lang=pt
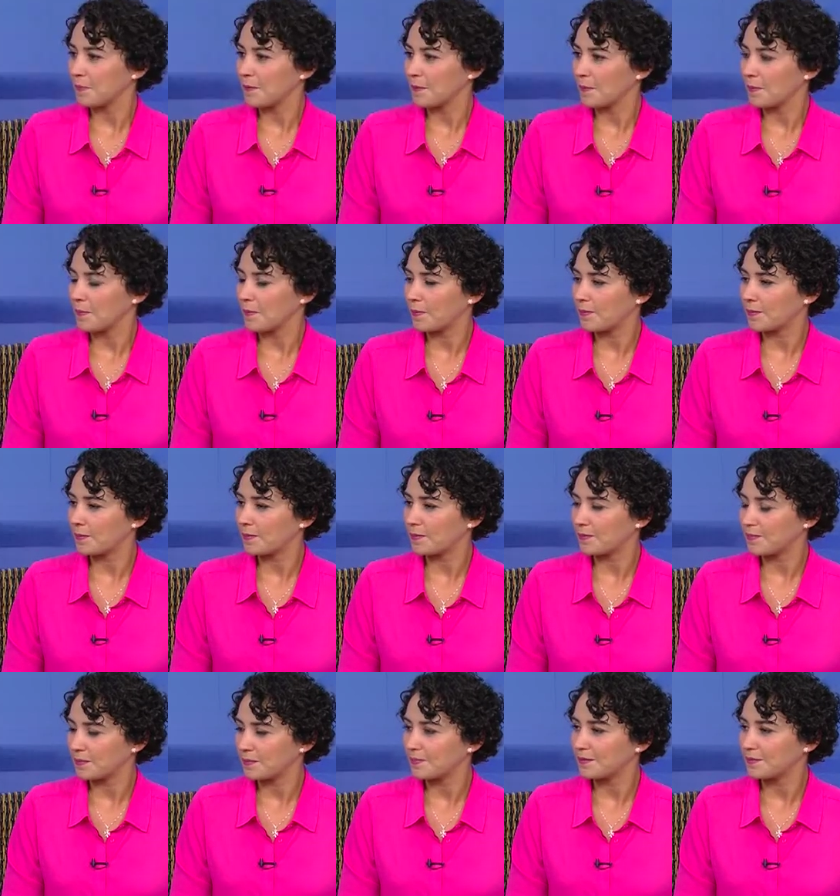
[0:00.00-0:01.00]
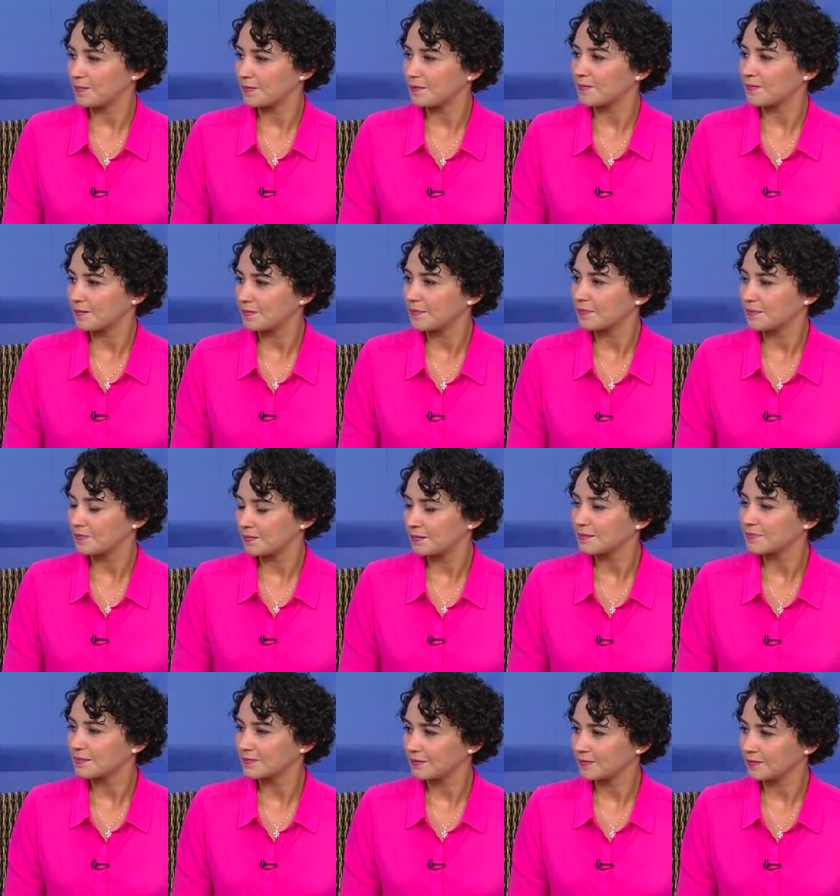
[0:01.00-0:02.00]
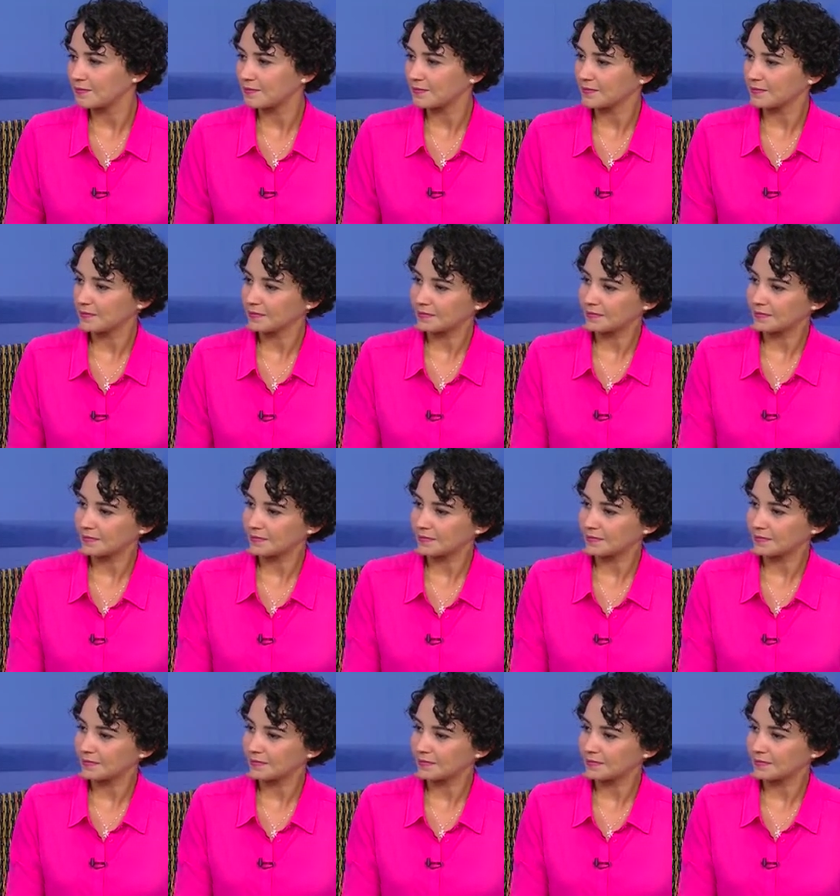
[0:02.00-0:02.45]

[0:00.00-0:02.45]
outra medida que eu acho que também vale muito a